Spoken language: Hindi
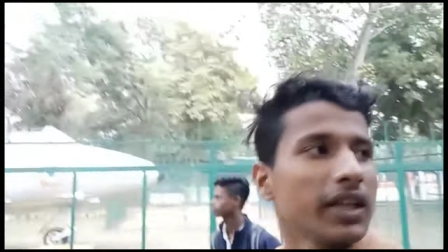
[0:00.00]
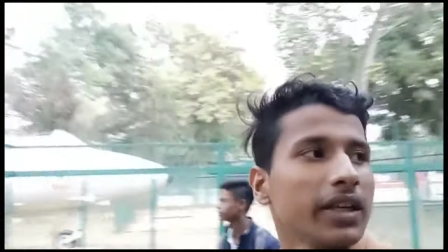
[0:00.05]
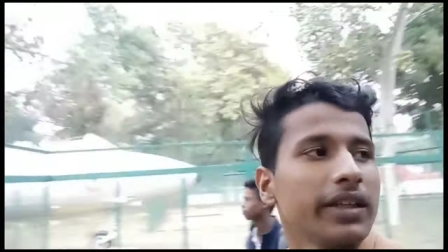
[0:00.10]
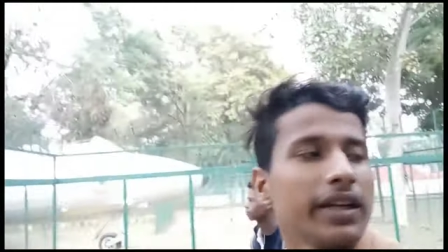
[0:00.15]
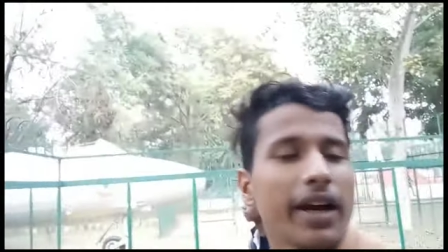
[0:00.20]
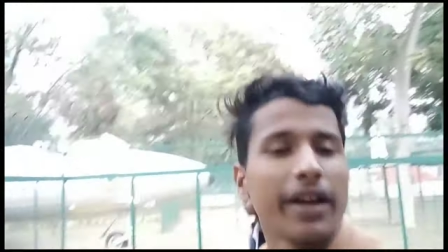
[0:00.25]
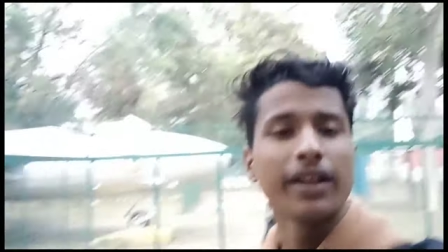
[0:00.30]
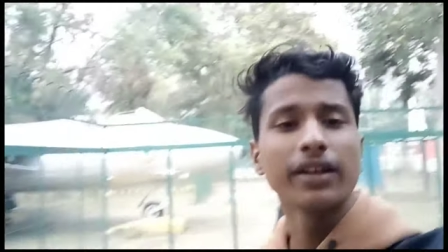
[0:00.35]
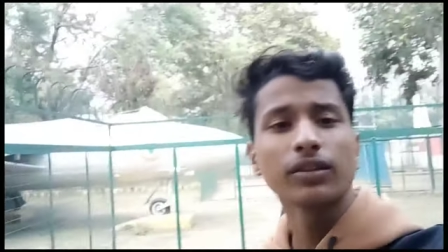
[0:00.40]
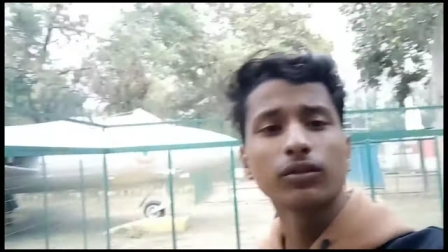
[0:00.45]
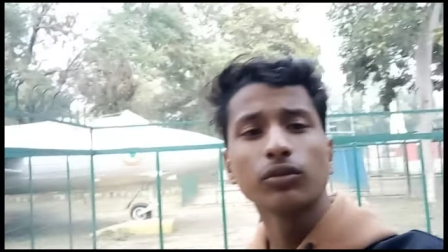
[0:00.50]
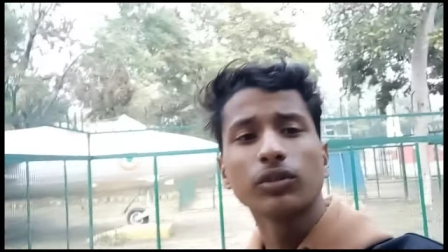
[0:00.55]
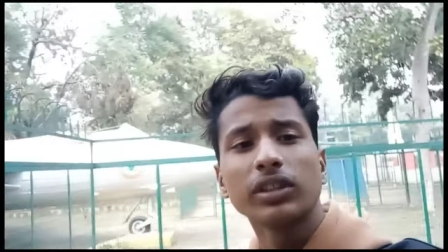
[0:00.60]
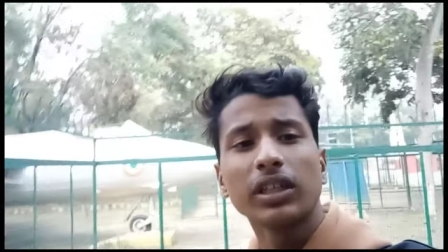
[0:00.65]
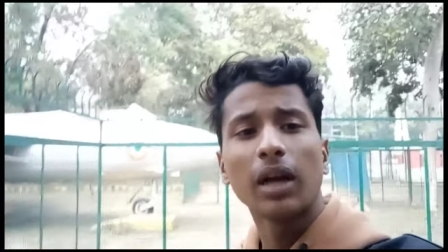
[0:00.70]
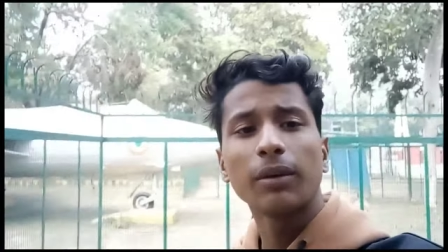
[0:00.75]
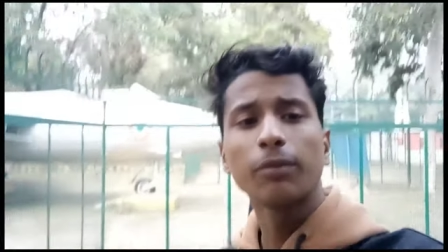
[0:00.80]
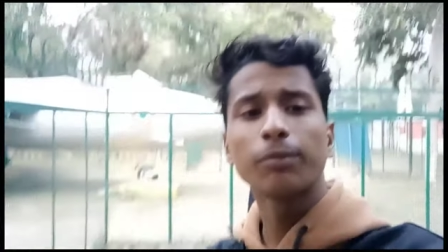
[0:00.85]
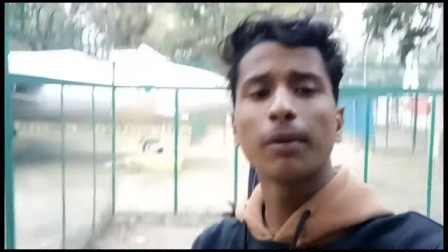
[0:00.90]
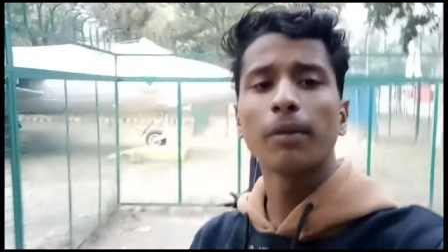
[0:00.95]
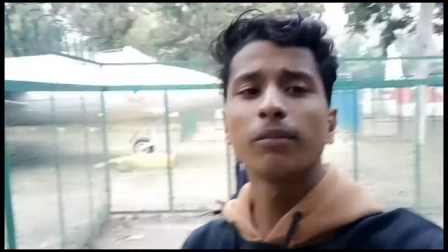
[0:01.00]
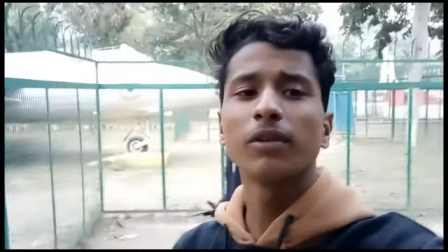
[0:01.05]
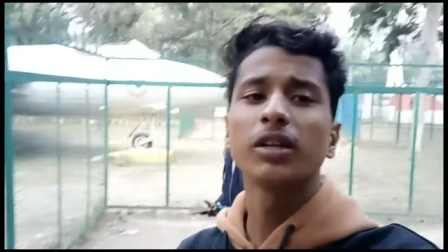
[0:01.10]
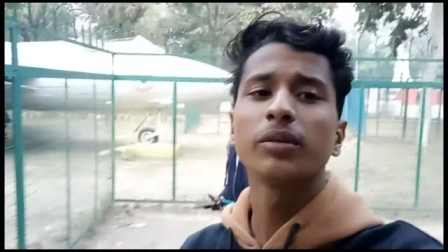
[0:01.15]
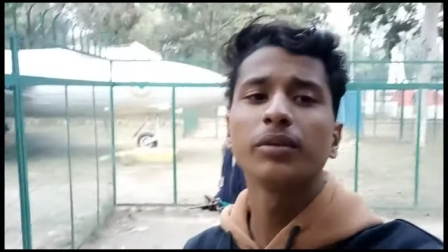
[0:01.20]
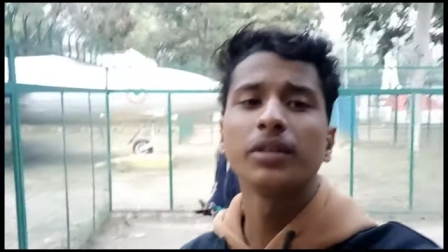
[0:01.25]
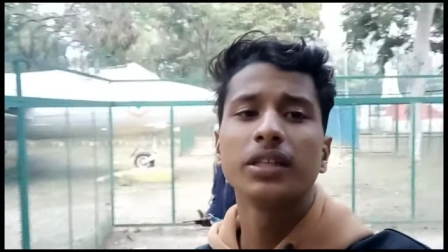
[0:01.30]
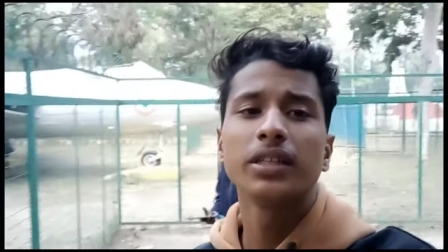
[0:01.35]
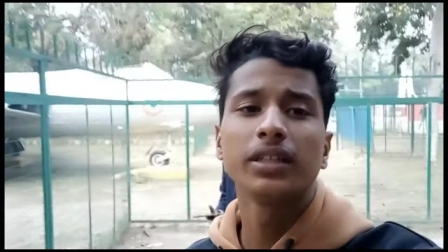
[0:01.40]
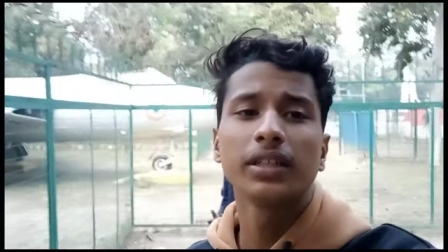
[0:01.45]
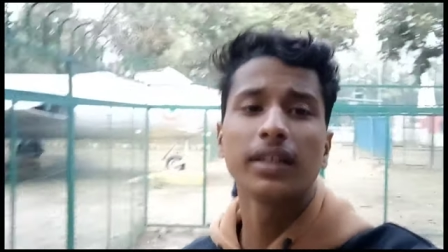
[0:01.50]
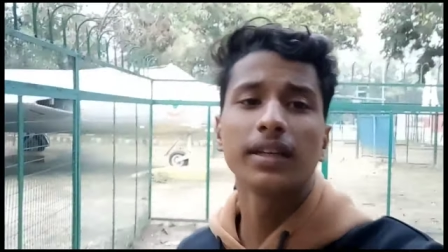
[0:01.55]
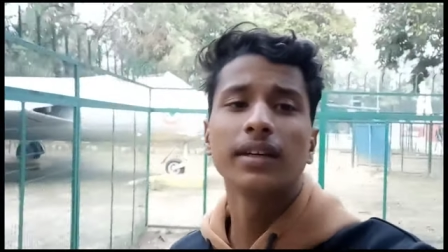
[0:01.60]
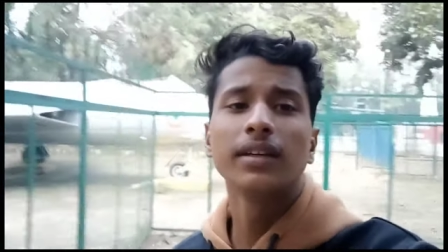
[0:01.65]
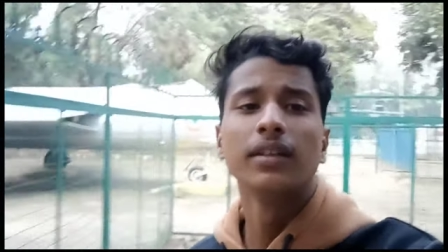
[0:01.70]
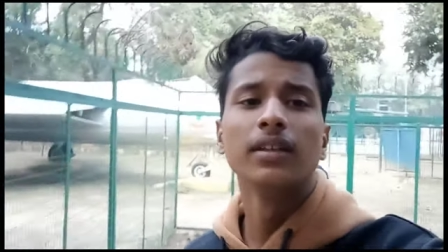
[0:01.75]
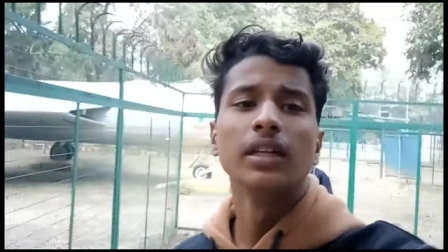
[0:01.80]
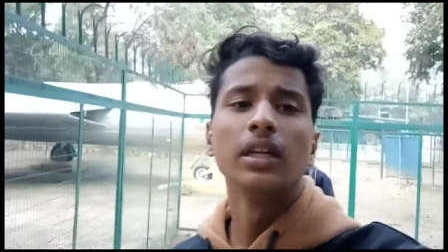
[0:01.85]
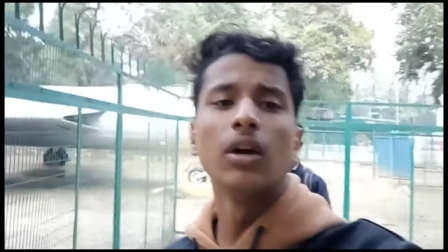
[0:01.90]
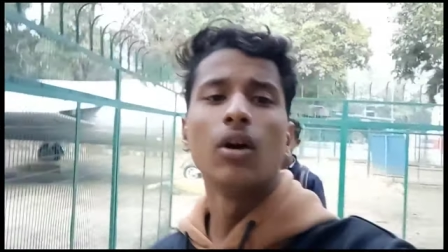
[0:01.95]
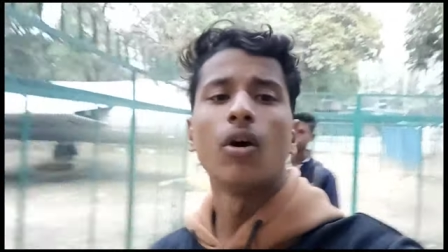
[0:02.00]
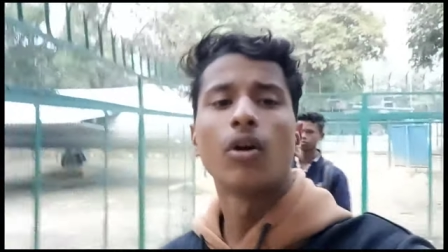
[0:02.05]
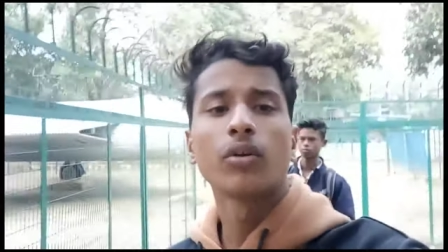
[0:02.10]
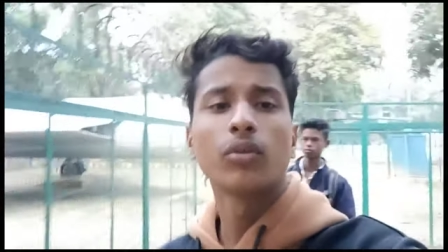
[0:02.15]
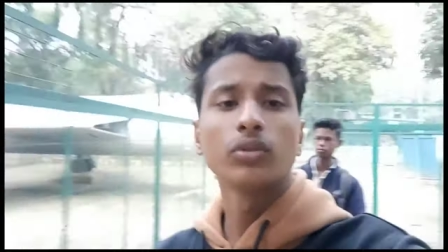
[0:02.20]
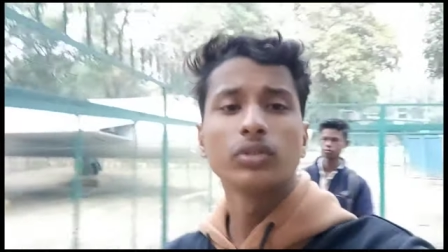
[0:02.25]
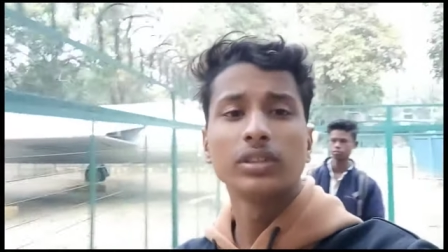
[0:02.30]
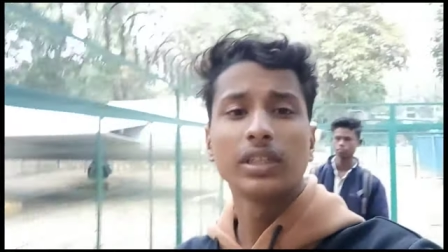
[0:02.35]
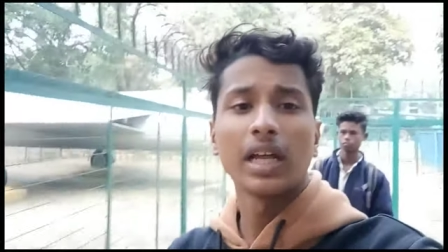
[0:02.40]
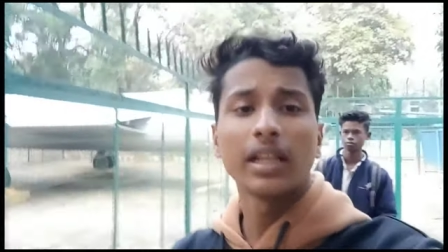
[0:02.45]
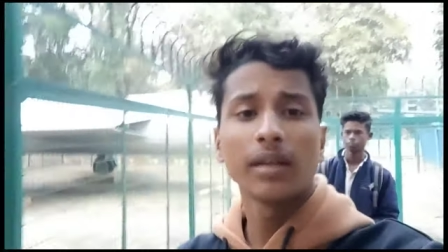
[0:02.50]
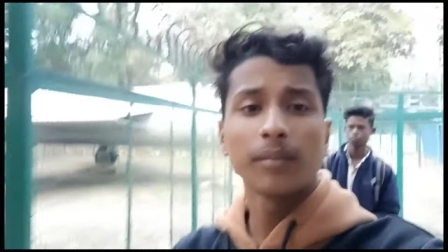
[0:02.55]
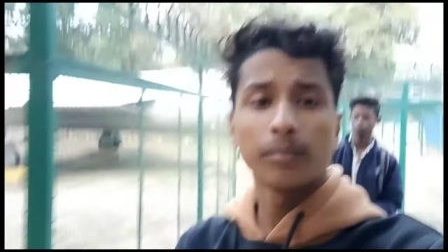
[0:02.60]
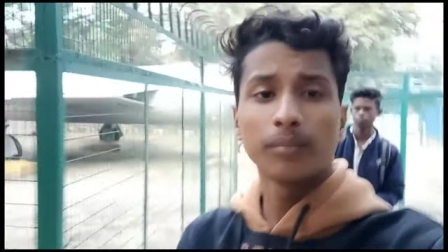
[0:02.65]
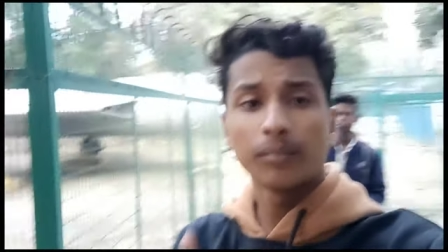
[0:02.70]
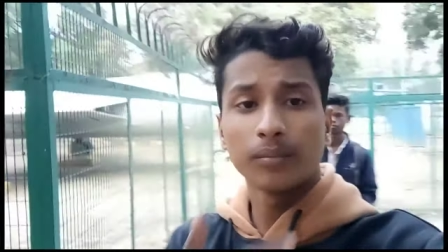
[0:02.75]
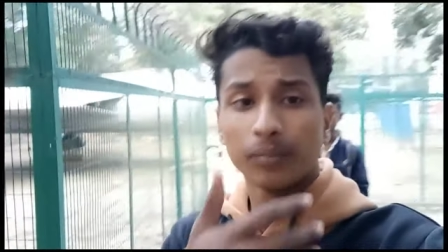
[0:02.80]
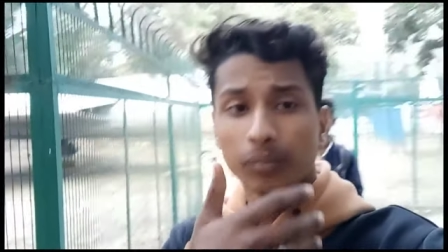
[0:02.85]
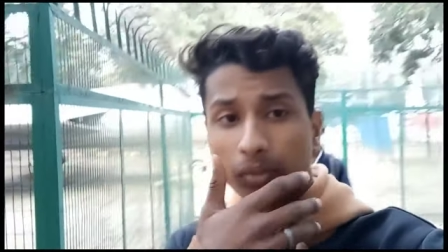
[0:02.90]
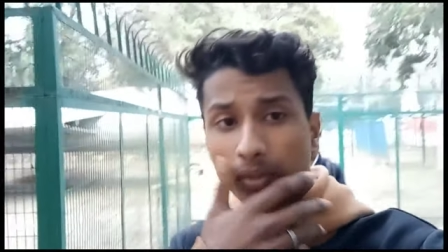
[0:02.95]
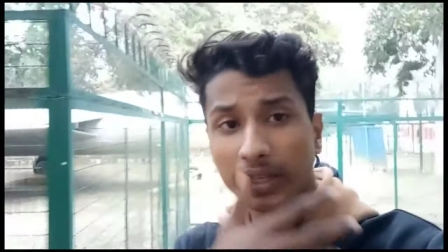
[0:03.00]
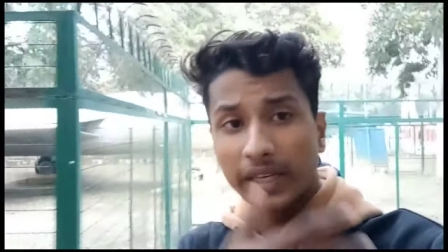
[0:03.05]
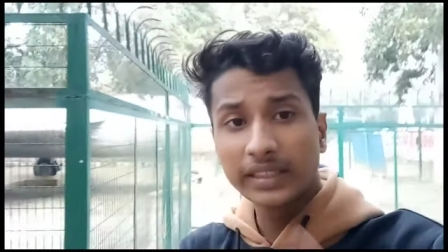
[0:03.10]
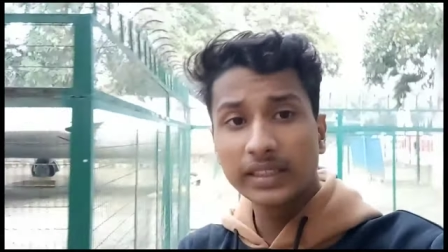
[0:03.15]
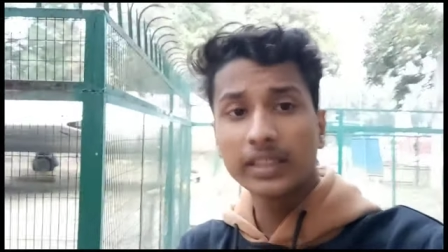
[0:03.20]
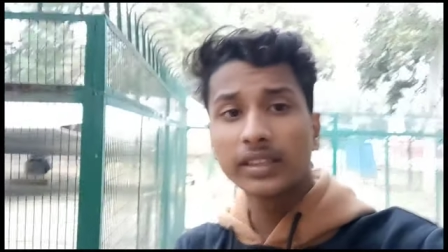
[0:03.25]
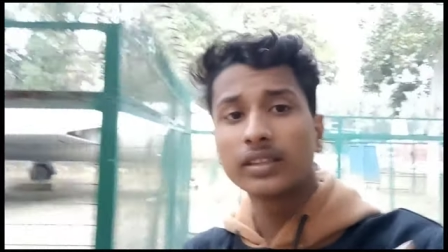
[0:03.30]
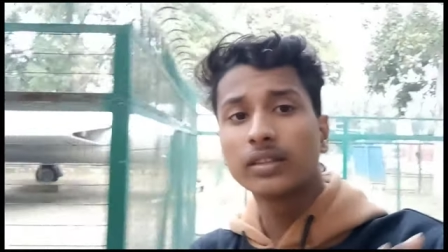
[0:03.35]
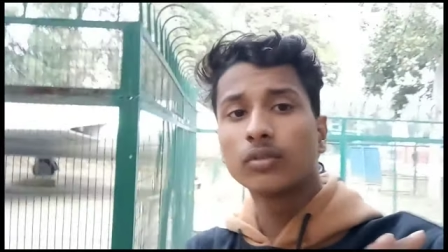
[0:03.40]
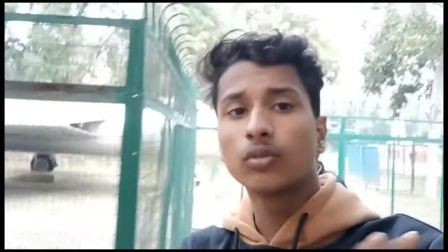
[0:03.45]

मज़ा नहीं आया ना क्योंकि यहाँ पे पब्लिक भी नहीं है और कुछ ज़्यादा जैसे